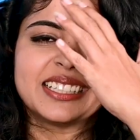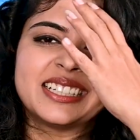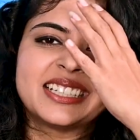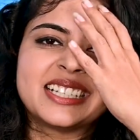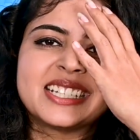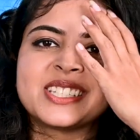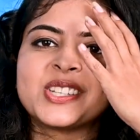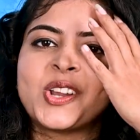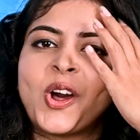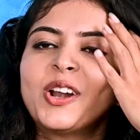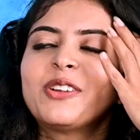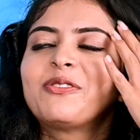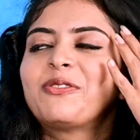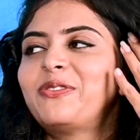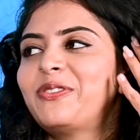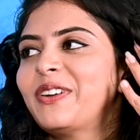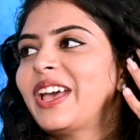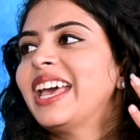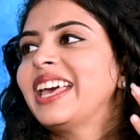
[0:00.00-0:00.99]
இட் இஸ் நாட்
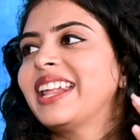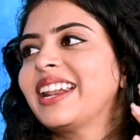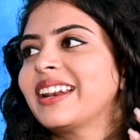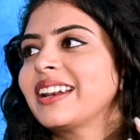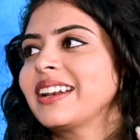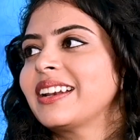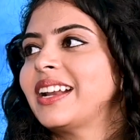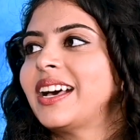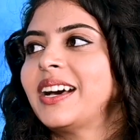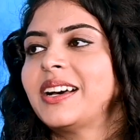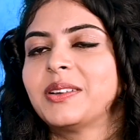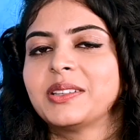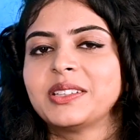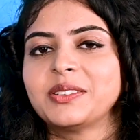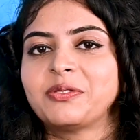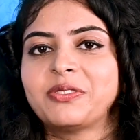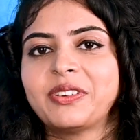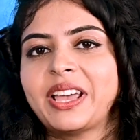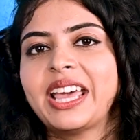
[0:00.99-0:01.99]
ஃபேர் நான்
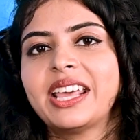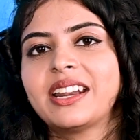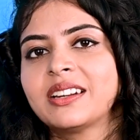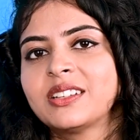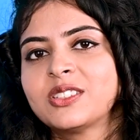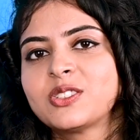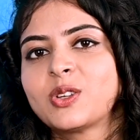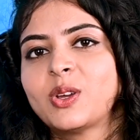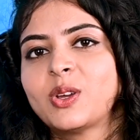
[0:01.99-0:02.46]
அது ஃபேர்னு